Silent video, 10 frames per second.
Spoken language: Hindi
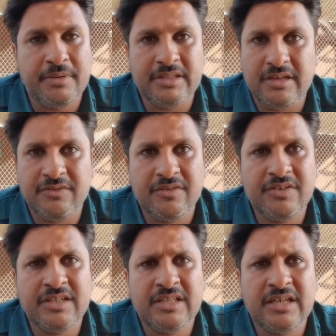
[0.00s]
पंद्रह
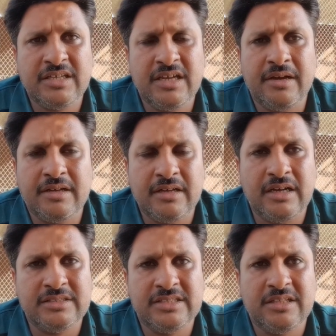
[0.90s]
फरवरी तक या
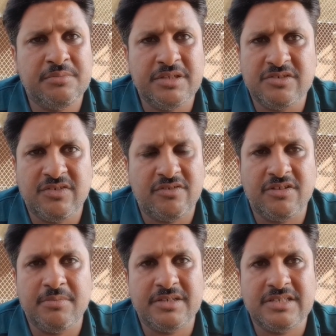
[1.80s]
हद से हद बीस
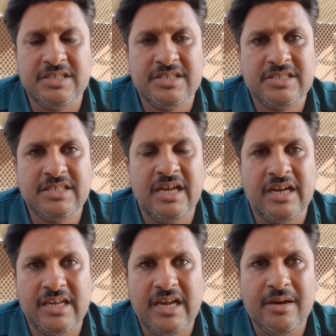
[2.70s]
फरवरी बस इससे
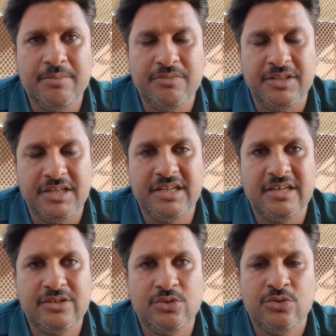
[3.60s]
आगे आप देर
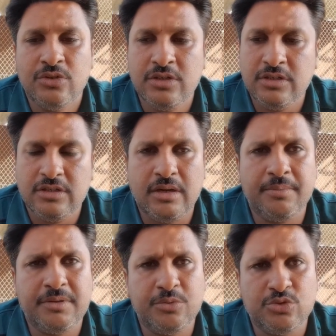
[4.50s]
ना करो
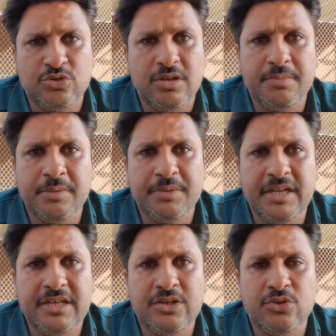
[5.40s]
आप कबूतरों की पर
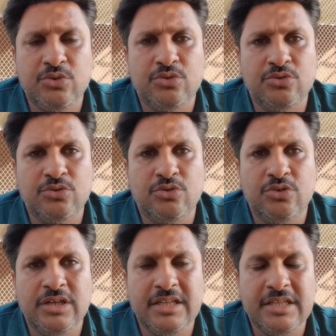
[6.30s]
पटाई करो
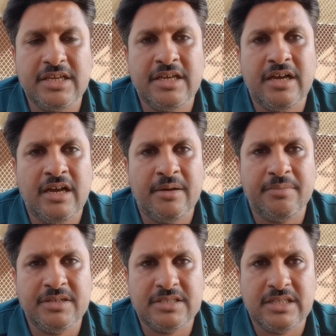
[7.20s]
उनको यानी कि
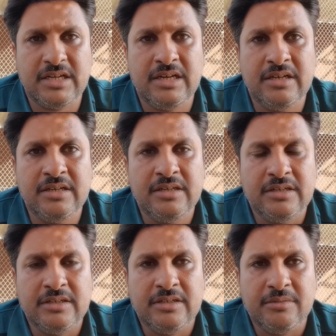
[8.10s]
आप किस तरह
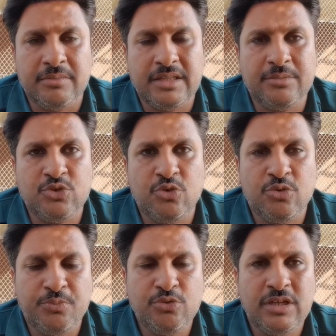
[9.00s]
मतलब जो
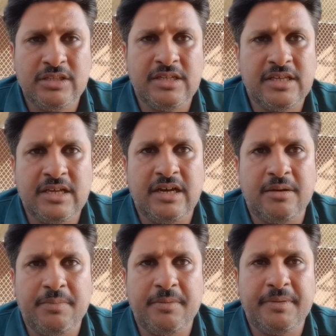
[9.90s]
पूरा
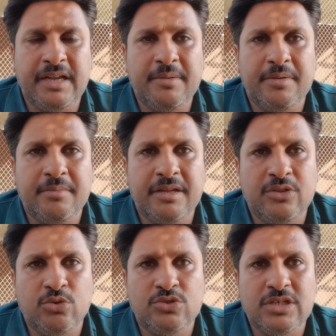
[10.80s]
तरीक़ेकार पर पटाई पर
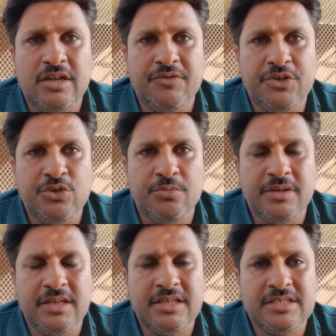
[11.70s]
मैंने दो चार वीडियो
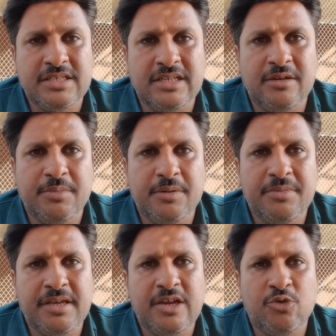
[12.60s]
मेरे इस चैनल पर
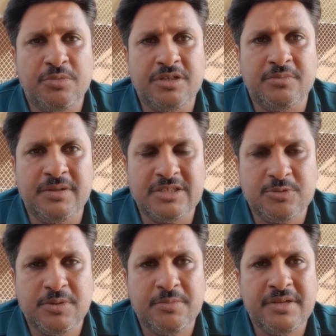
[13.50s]
भी हैं उबैद
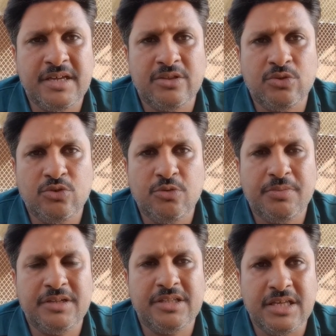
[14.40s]
बर्ड्स पर भी हैं दोनों
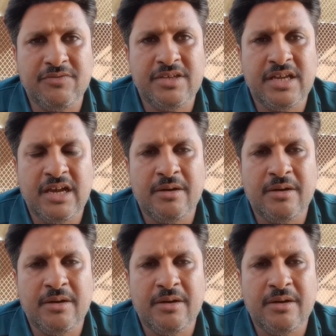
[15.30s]
पर देवी हुई हैं